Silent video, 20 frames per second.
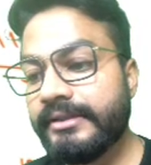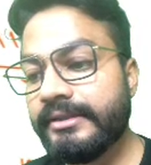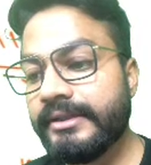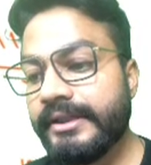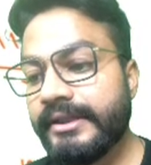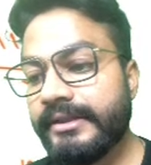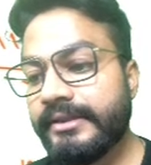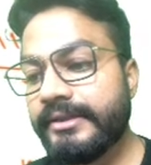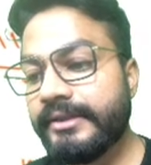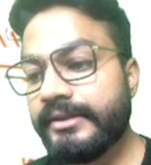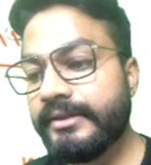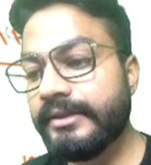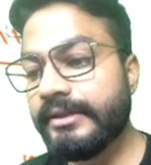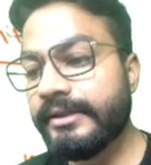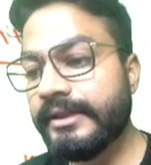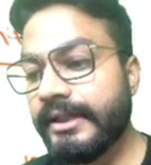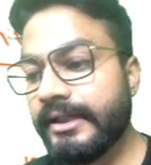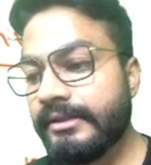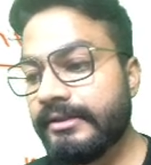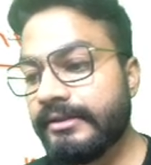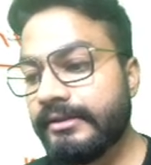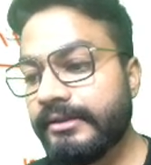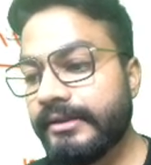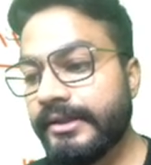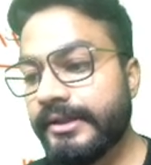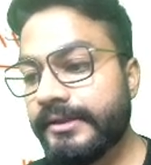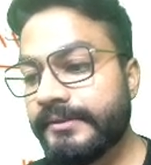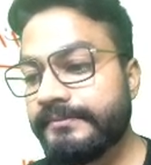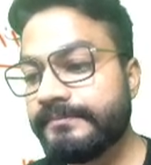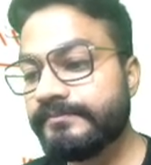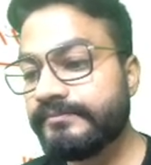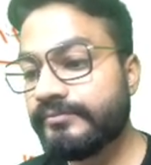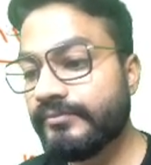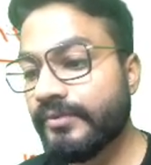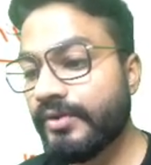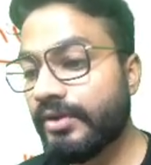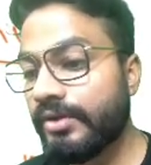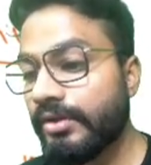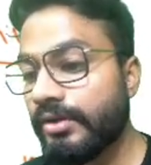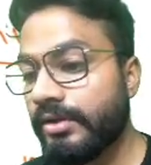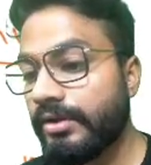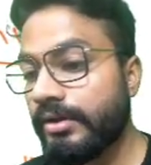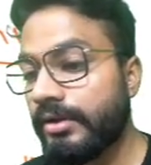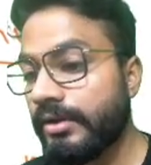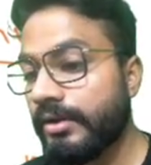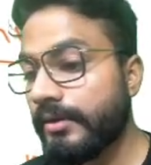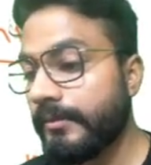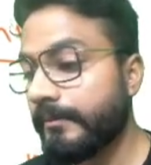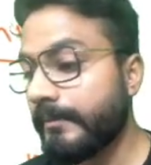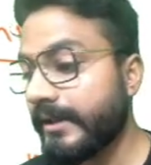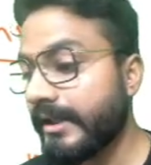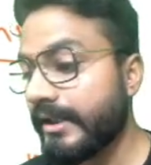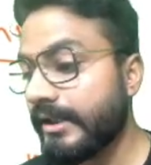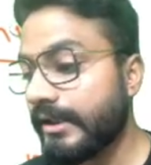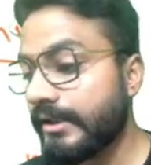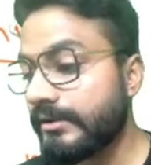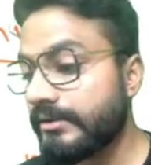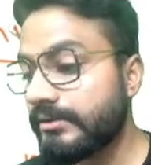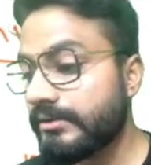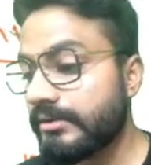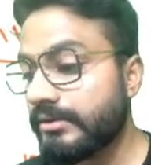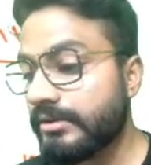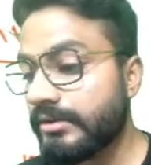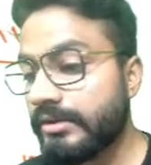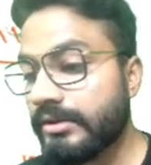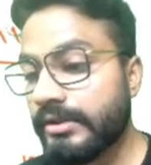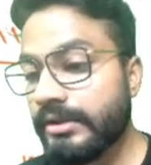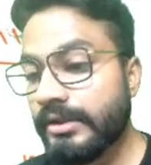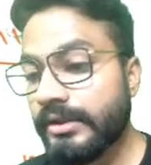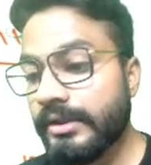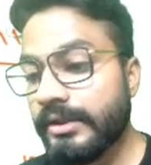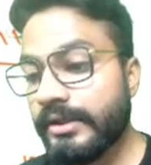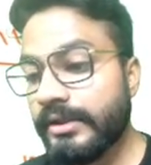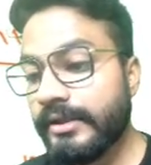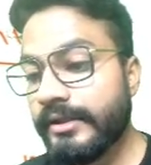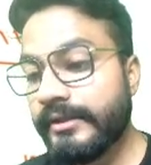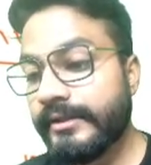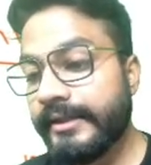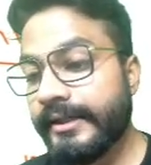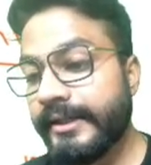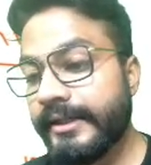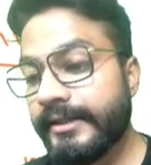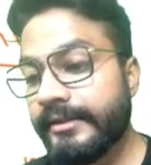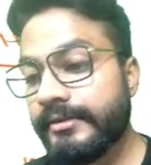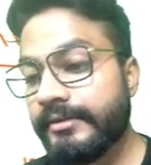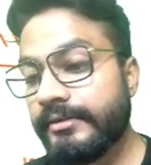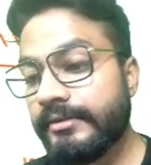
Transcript: तीन टर्टल याद रखने हैं पहला रेड